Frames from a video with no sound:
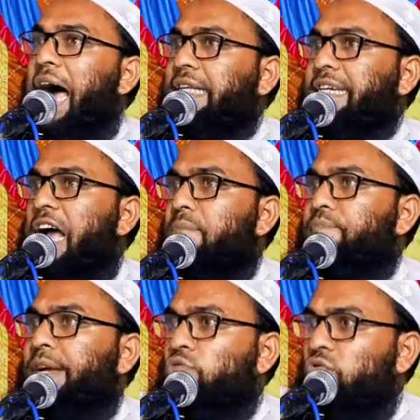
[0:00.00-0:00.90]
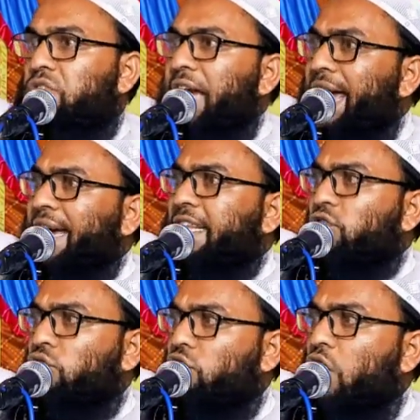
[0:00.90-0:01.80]
আজকে আপনি কোনো জায়গাতে
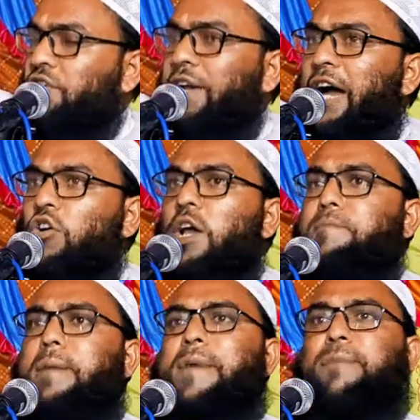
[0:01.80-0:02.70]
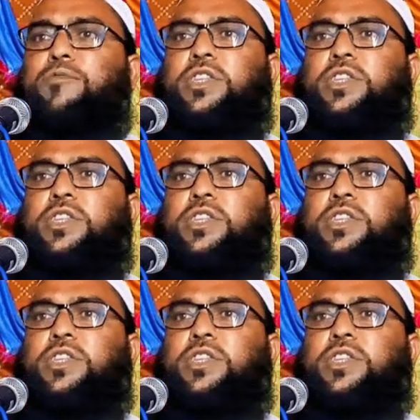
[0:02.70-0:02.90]
কোনো ঘটনা হলো পেপার